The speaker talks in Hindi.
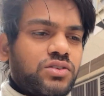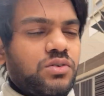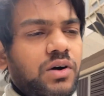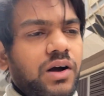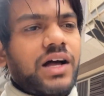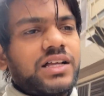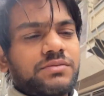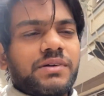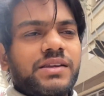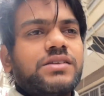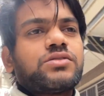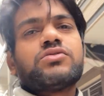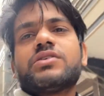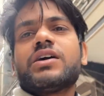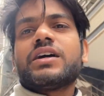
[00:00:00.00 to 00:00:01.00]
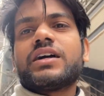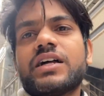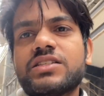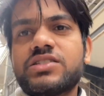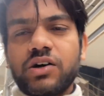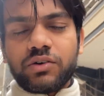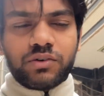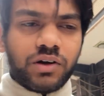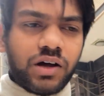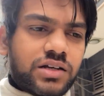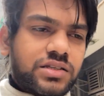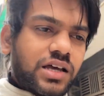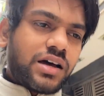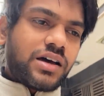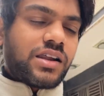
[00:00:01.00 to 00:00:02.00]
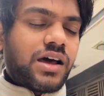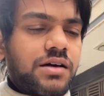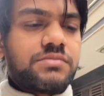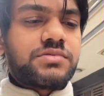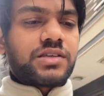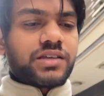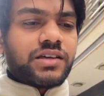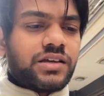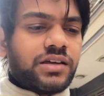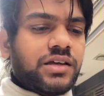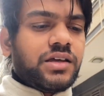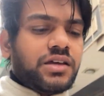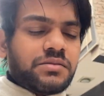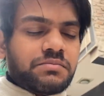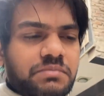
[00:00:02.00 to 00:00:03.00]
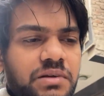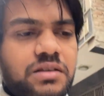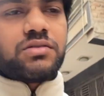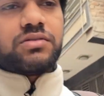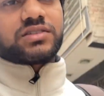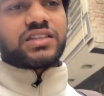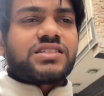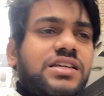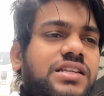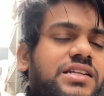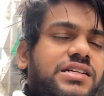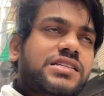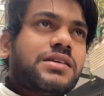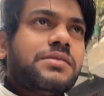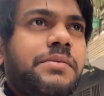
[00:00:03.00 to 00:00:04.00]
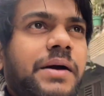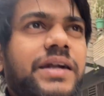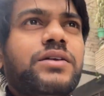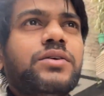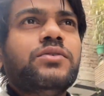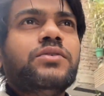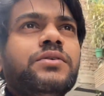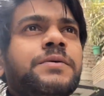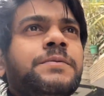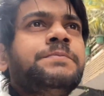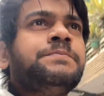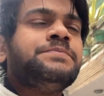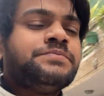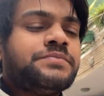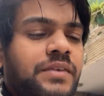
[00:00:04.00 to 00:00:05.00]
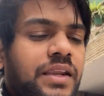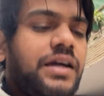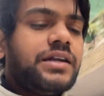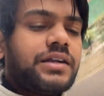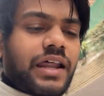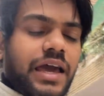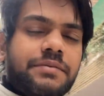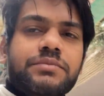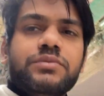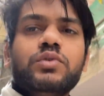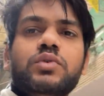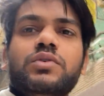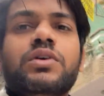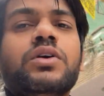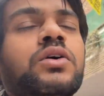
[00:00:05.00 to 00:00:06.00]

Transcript: तो आज मैंने सोचा है घर जाऊँ आराम से बिल्कुल तसल्ली से बैठूँ टाइम दूँ